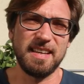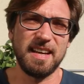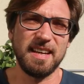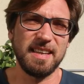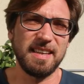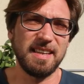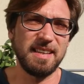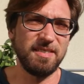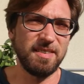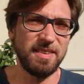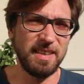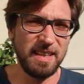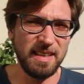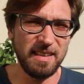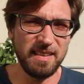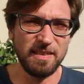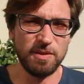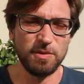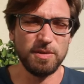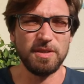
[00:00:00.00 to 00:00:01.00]
sage
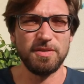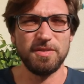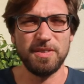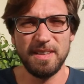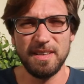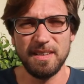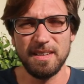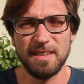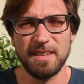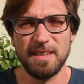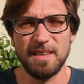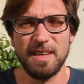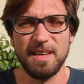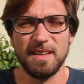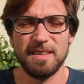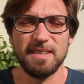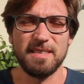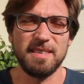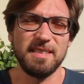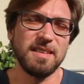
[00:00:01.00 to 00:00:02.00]
ich oder wir,
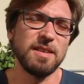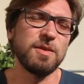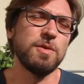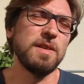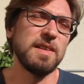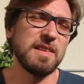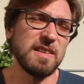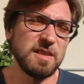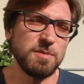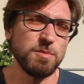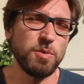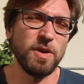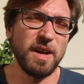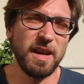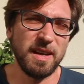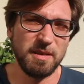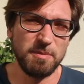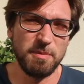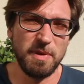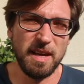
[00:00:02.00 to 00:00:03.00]
dass ich natürlich das
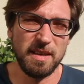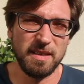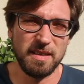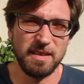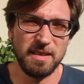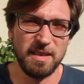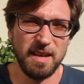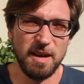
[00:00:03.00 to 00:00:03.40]
Projekt meine.